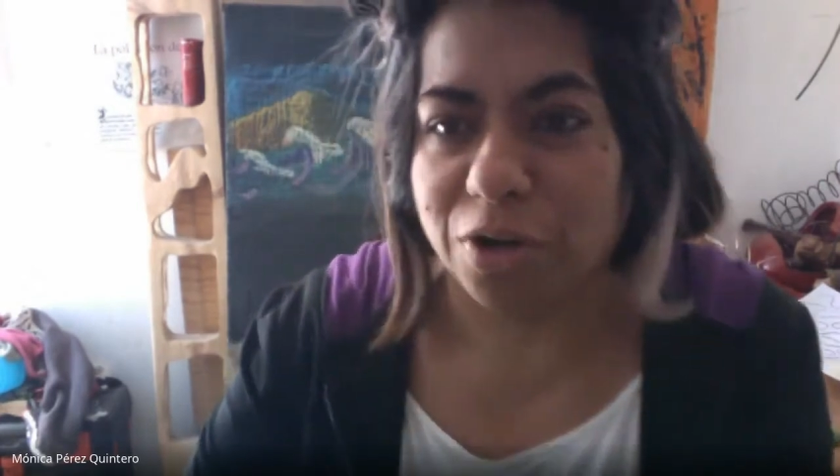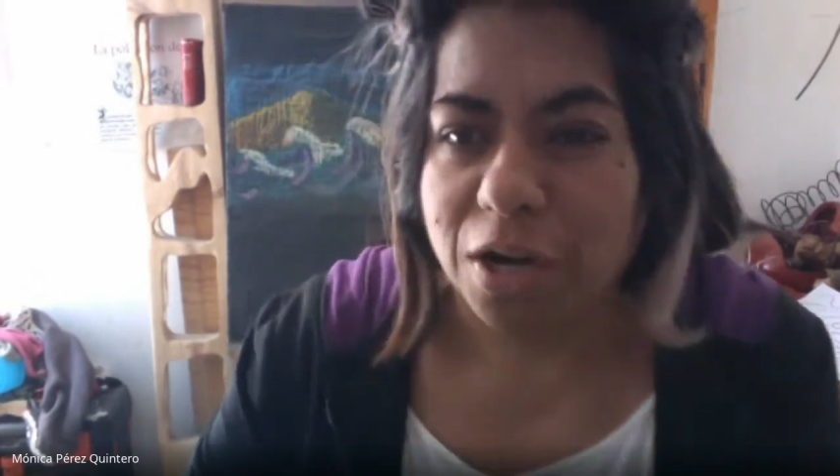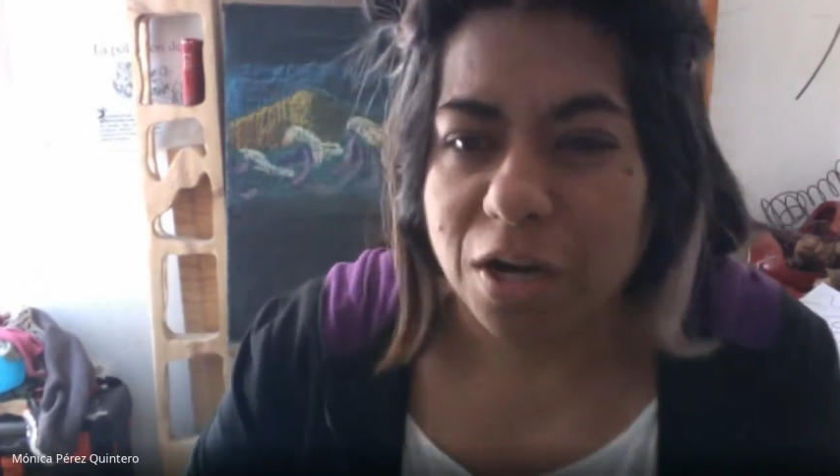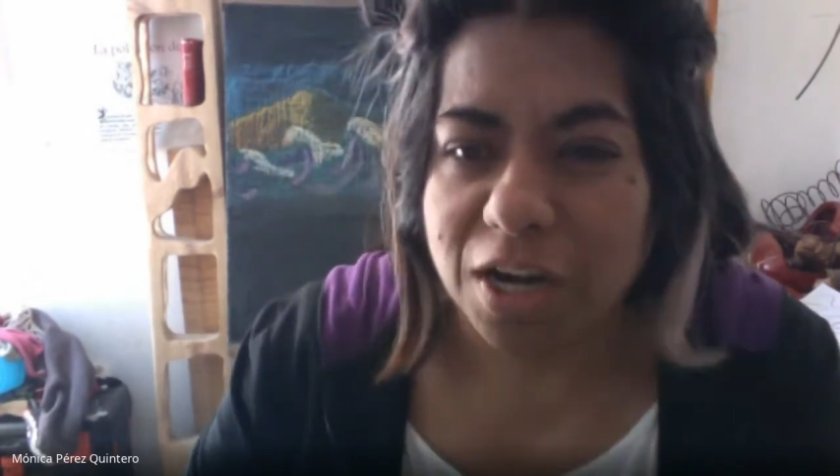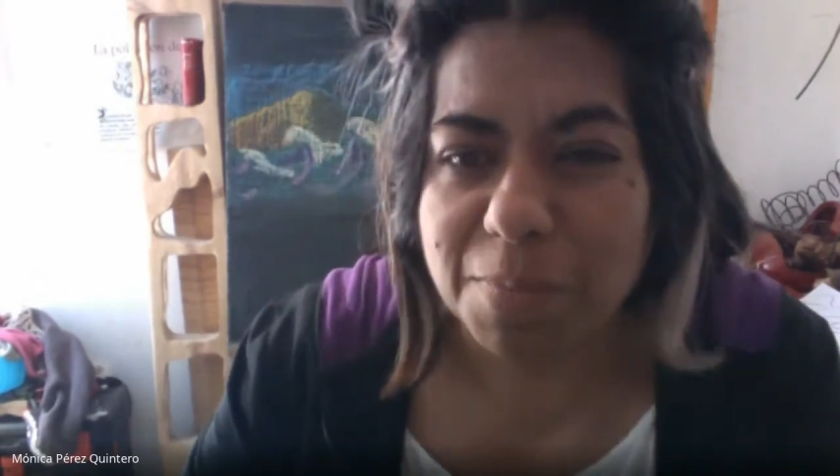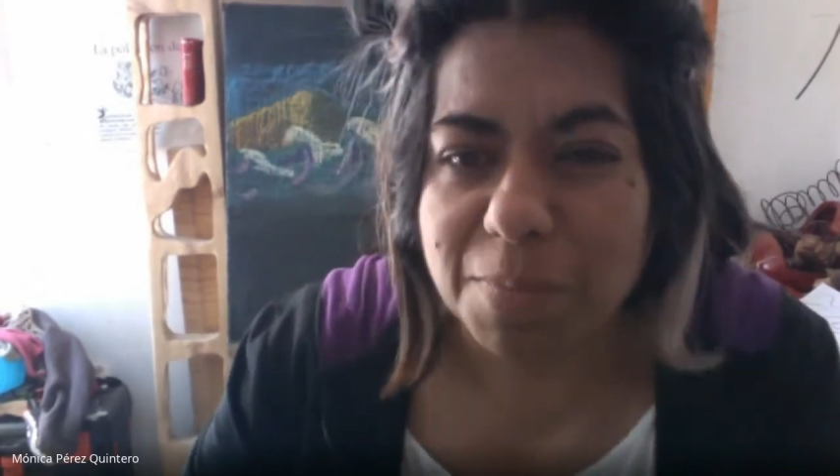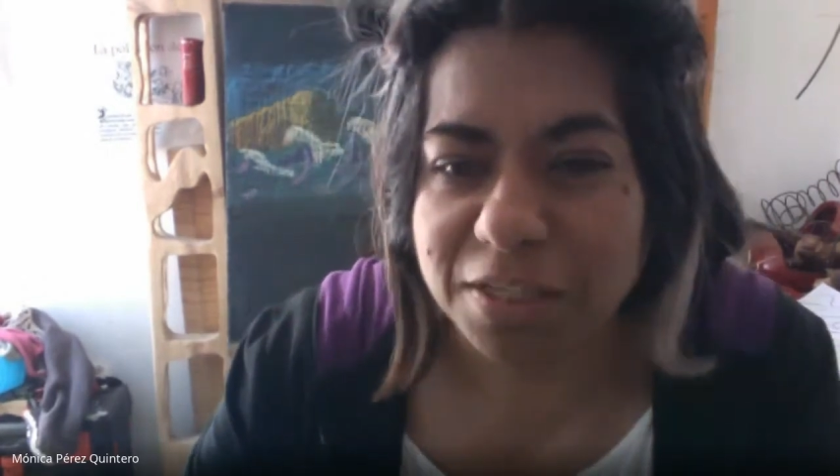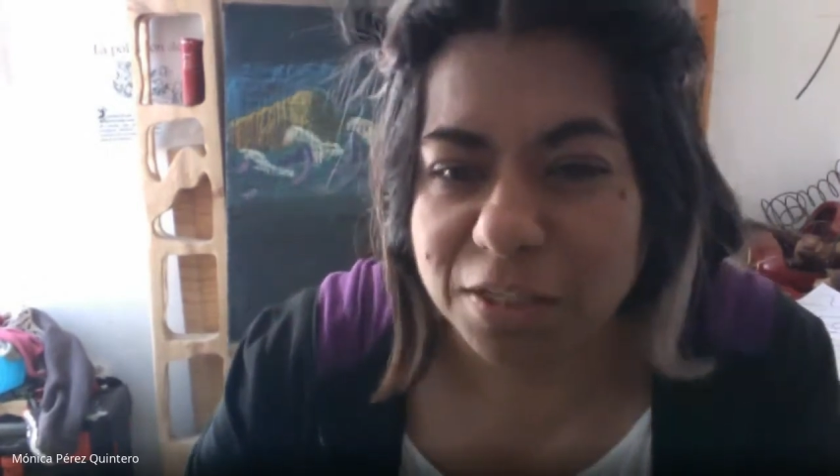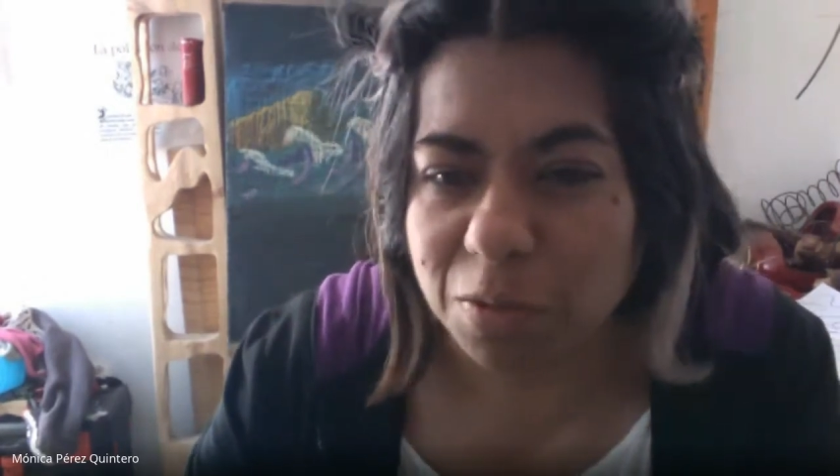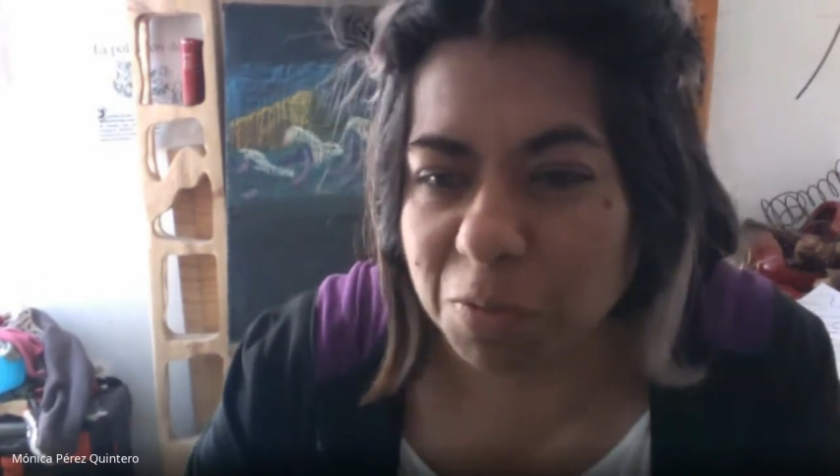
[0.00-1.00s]
Nada más es
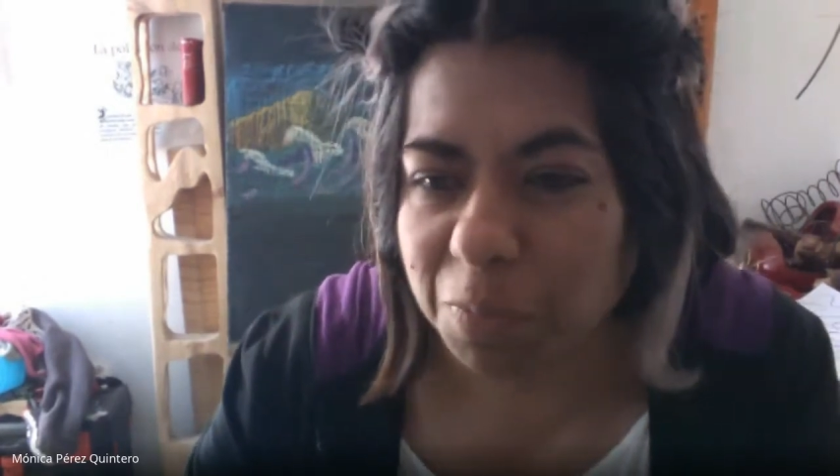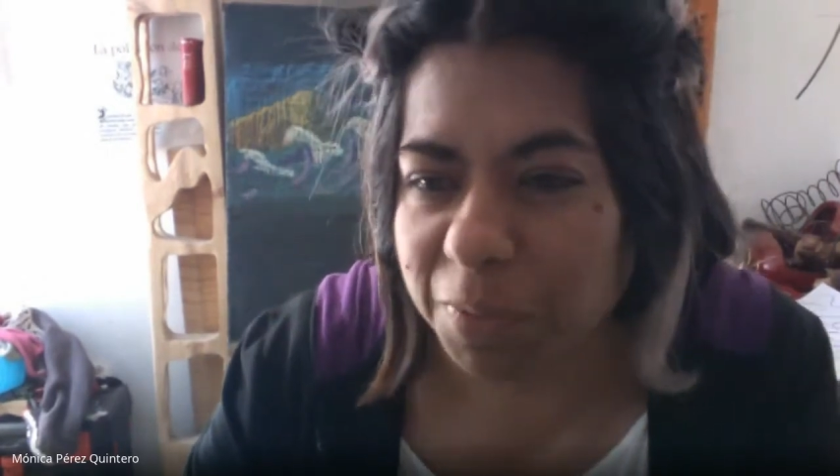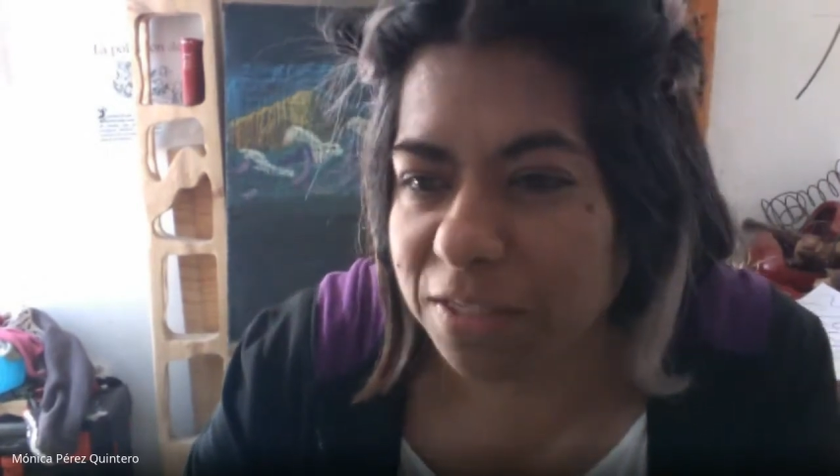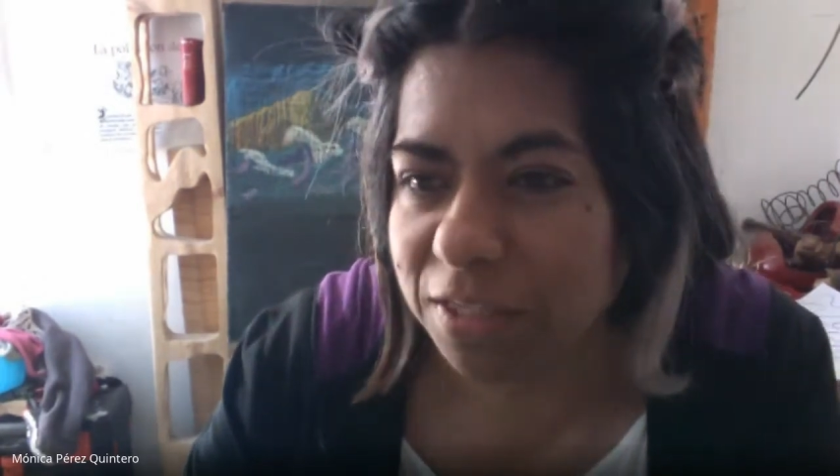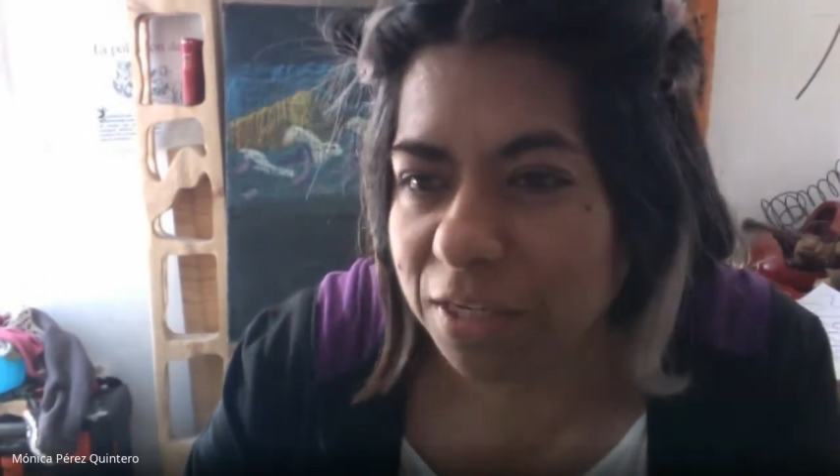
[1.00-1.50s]
como para decir,